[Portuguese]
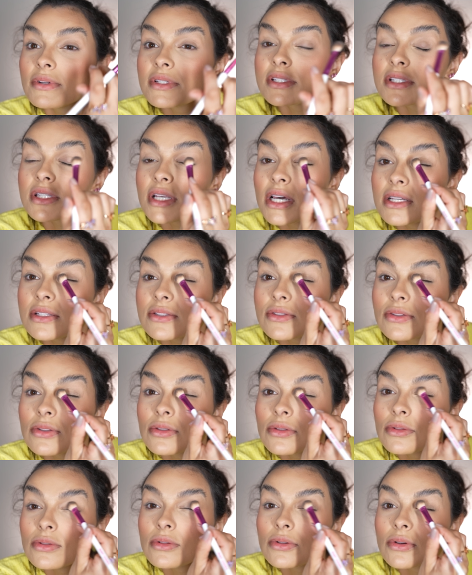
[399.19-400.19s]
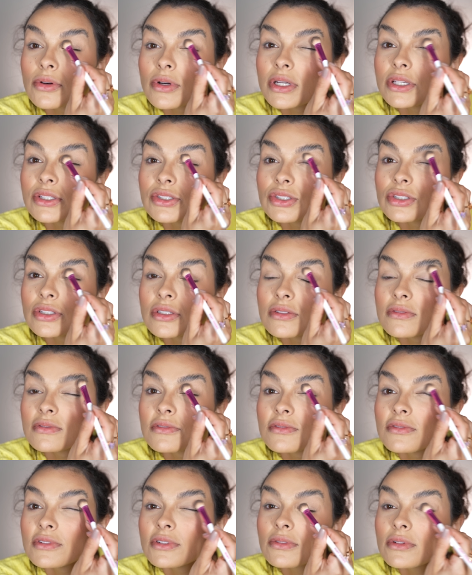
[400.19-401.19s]
excesso do corretivo,
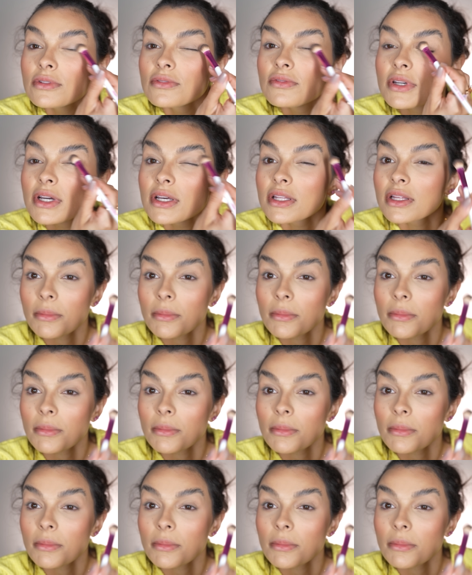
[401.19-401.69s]
viu? Que fica na